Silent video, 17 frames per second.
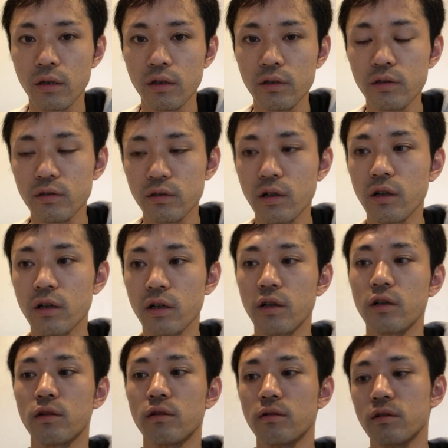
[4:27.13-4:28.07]
えだか
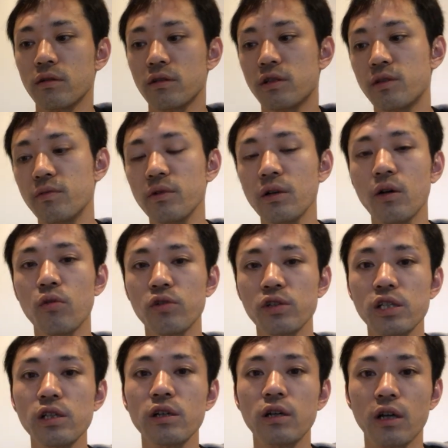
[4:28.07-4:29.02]
ら自分が欲
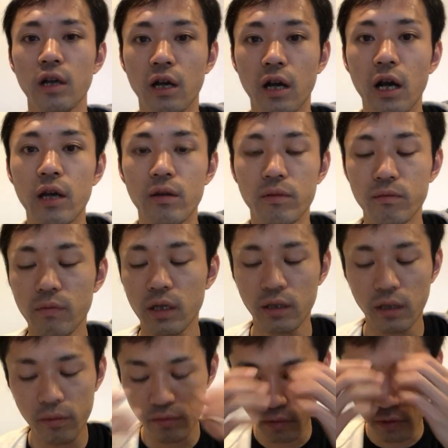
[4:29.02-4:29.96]
しいから買いまあ
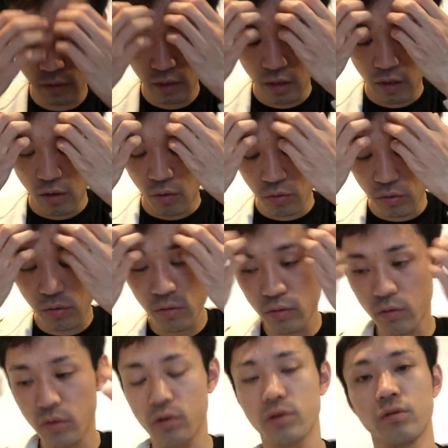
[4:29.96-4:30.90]
多分ほと
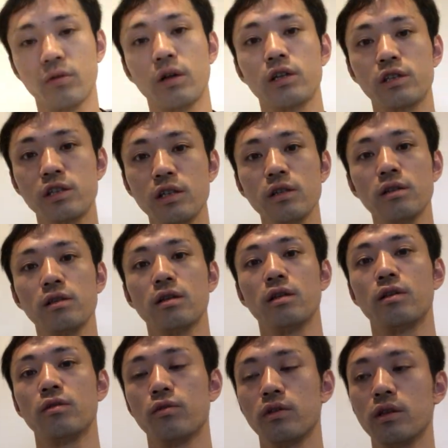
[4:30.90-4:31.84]
んどの人が人
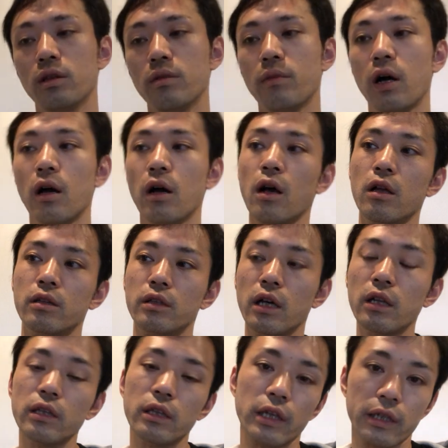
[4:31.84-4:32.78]
生においてまあ
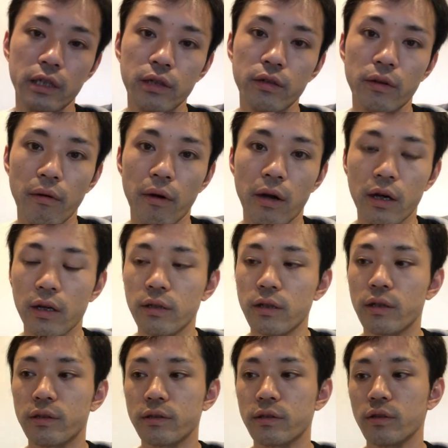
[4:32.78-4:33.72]
何年生きるかわから
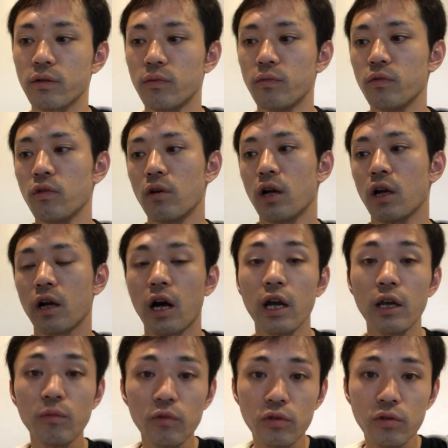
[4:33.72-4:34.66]
ないですけども
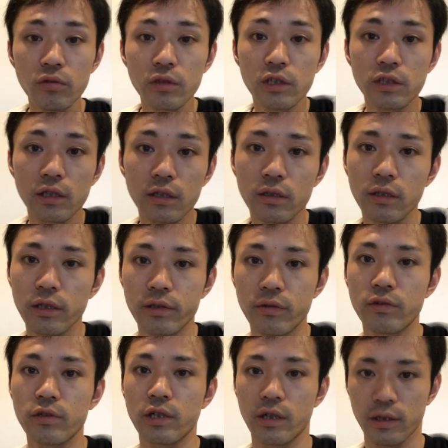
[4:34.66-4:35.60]
買い物って絶対
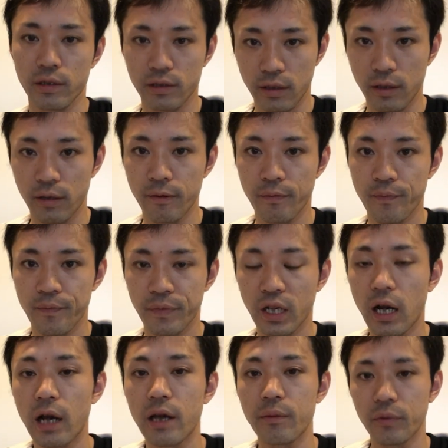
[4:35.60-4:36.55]
するじゃないですか
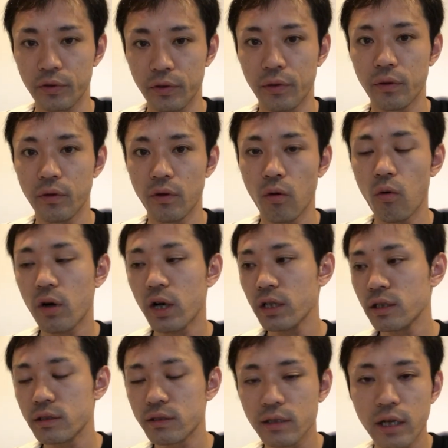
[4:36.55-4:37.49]
買い物お
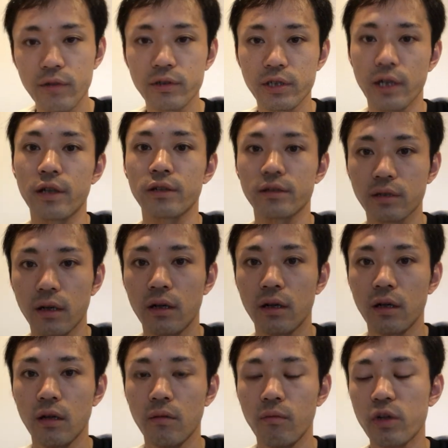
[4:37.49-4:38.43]
金使うじゃないですか、
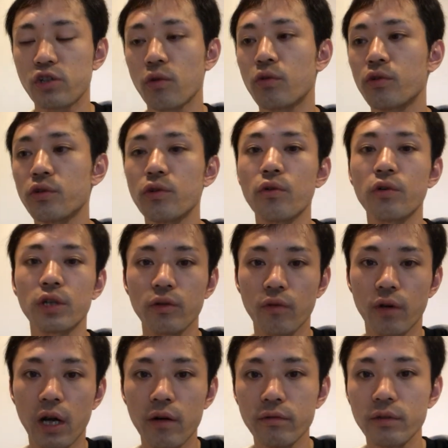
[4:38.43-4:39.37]
まあ、食料品
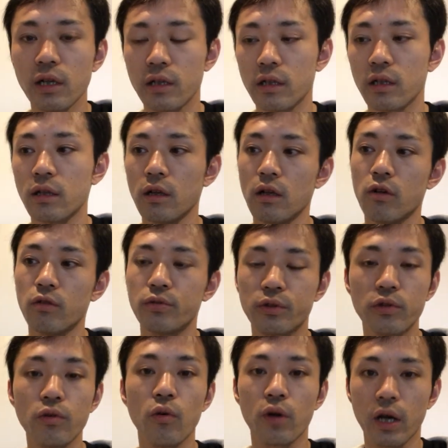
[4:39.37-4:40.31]
を買うなり
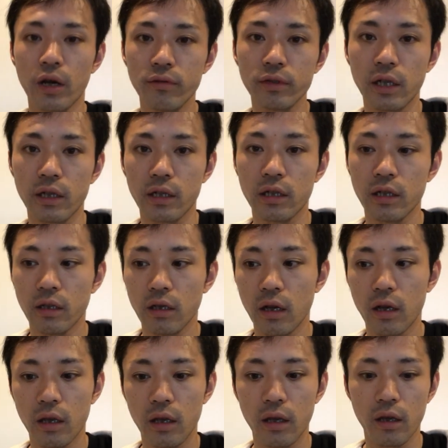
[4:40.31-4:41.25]
服を買うなり、
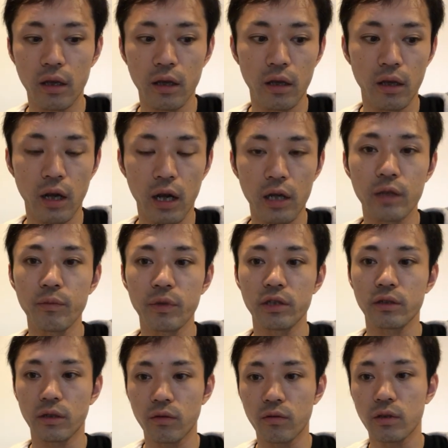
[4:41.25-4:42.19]
えー、ありま
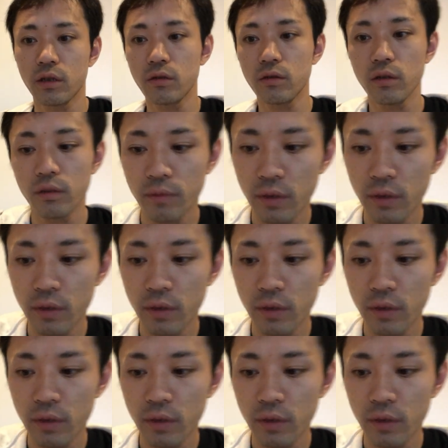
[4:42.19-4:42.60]
すけど例え